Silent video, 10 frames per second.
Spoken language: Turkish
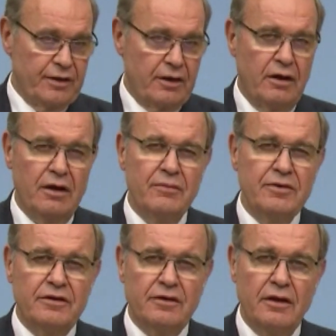kara
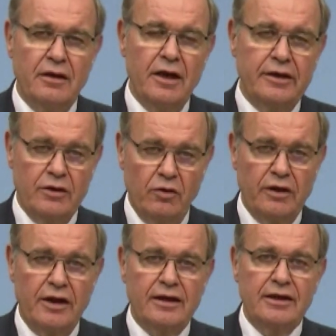bir leke
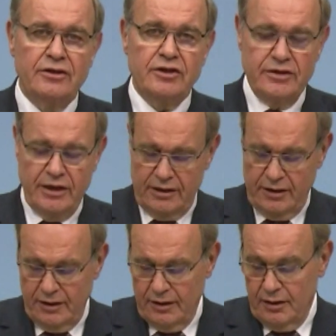olarak geçecek
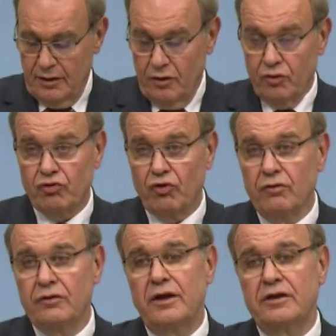
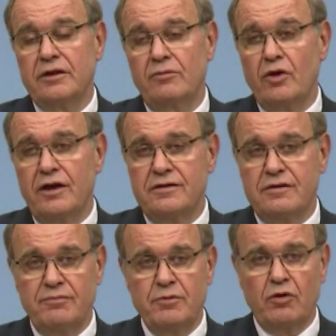son derece
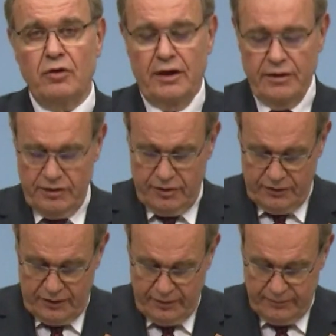müessif bir olay
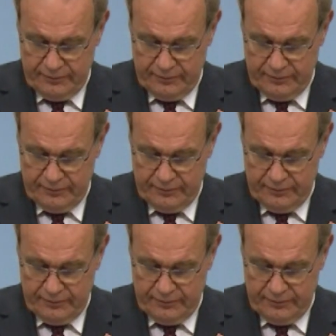yaşadık.